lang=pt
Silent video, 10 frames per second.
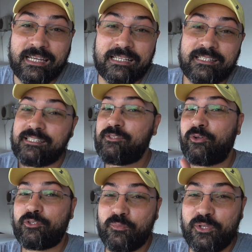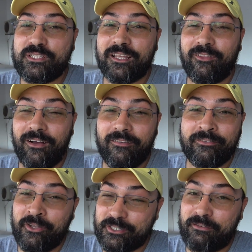Se em
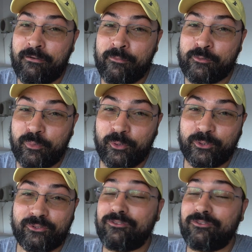2019 nós já fomos brutos,